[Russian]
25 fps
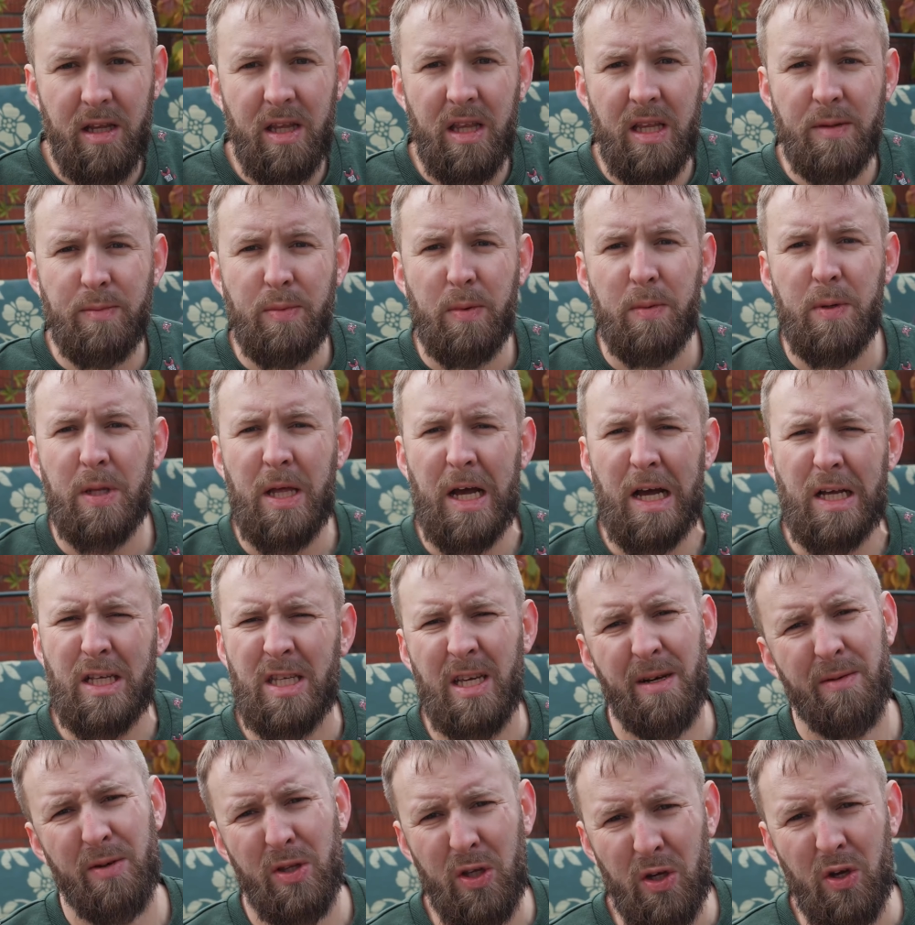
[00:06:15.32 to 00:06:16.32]
Напоминаю
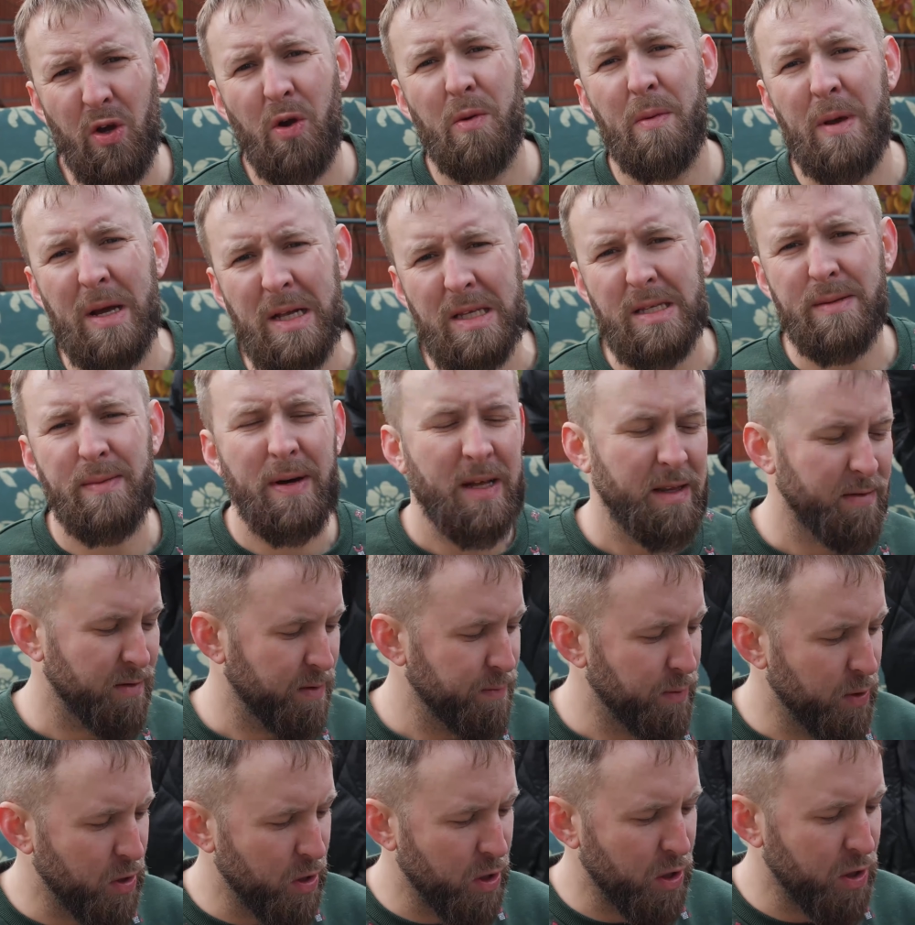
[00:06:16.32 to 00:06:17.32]
тем, кто не умеет
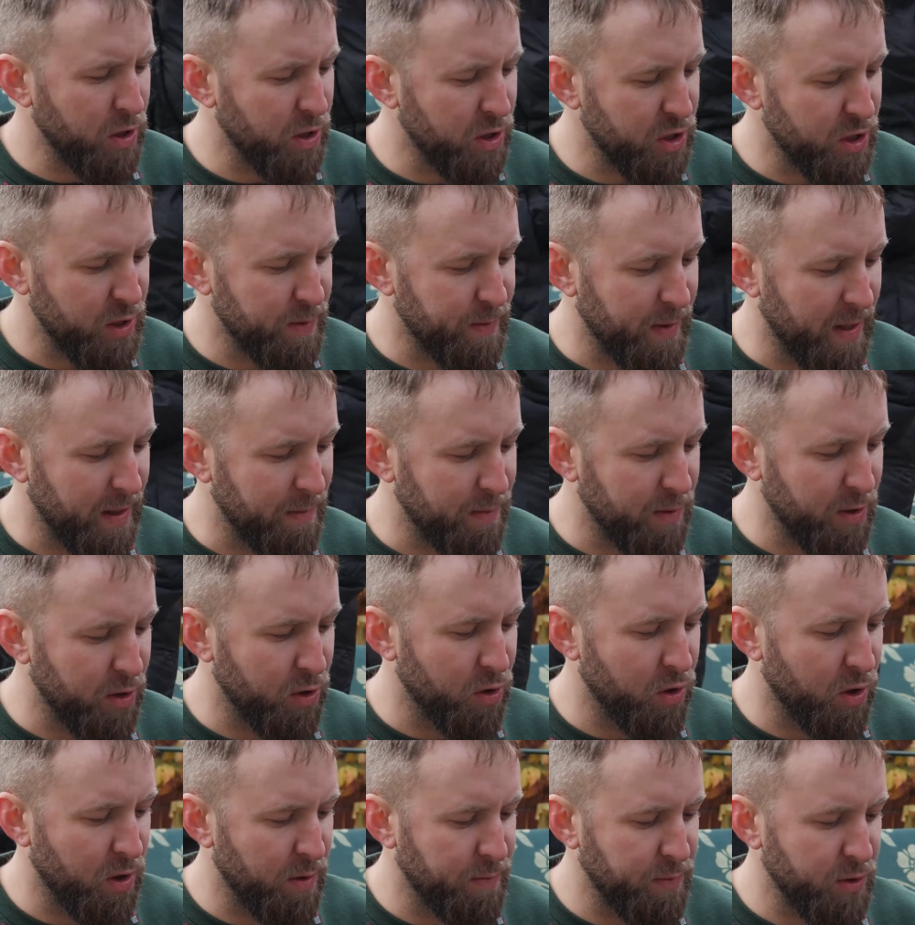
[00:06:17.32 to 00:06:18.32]
сматывать пленку, нажимаем
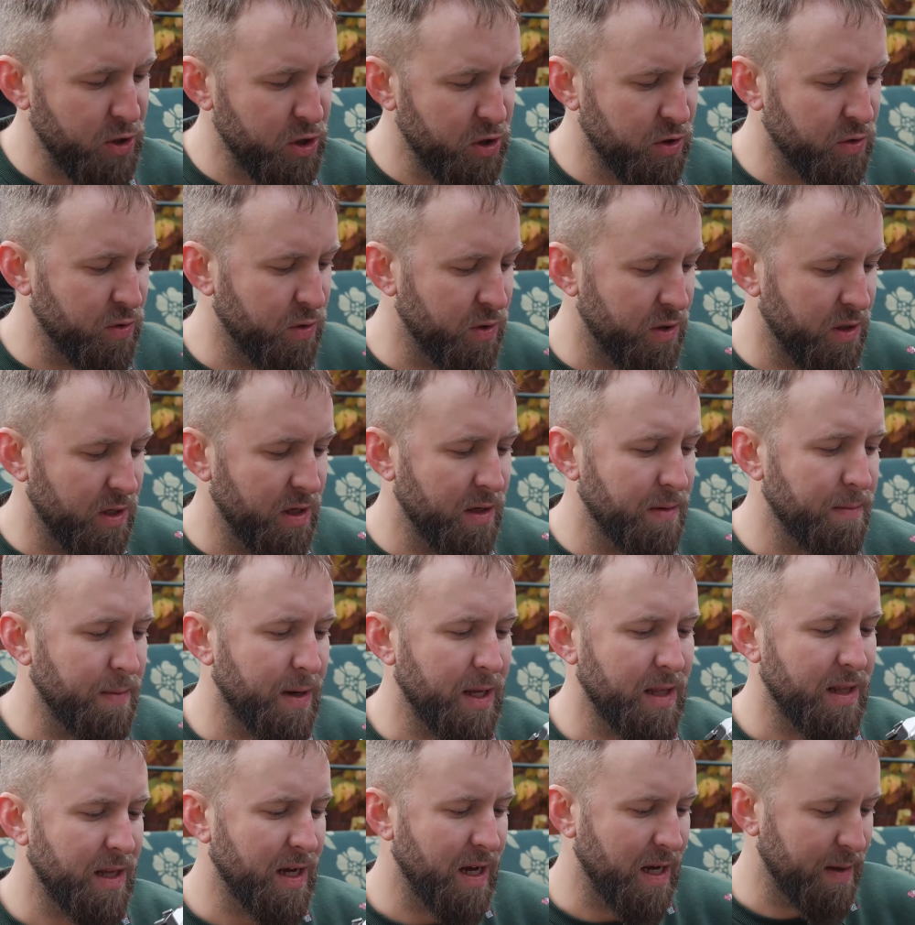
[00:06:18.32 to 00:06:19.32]
кнопочку и
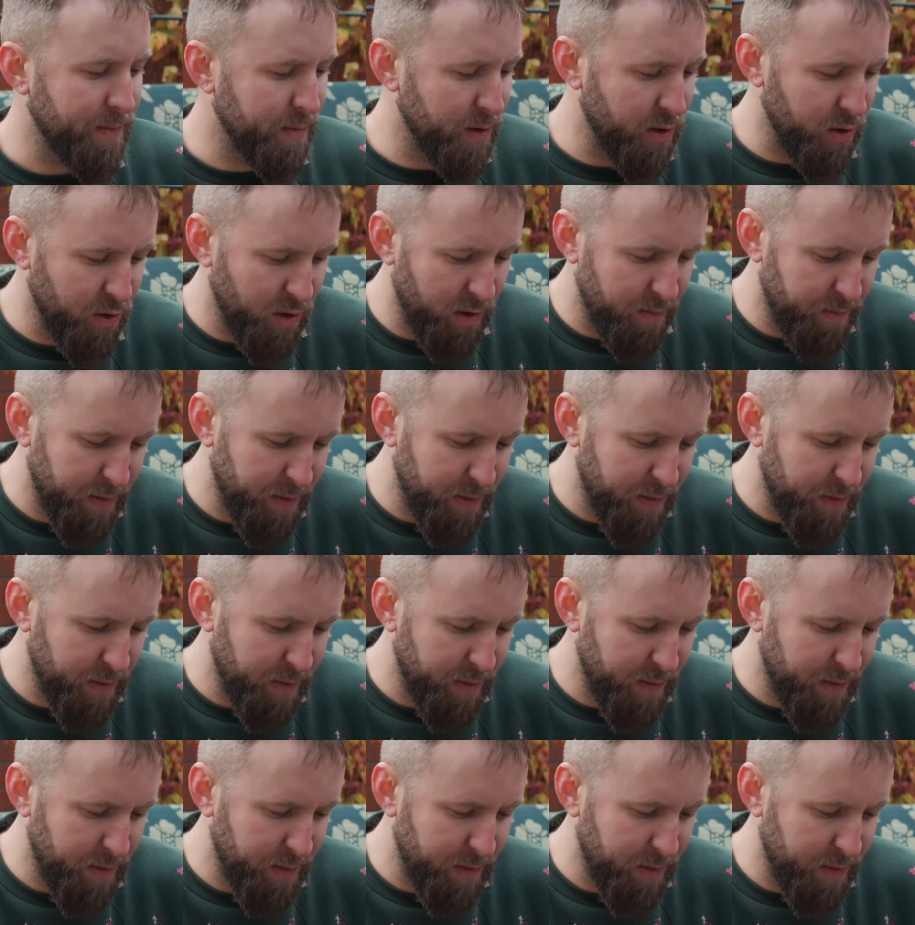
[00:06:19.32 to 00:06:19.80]
мотаем ее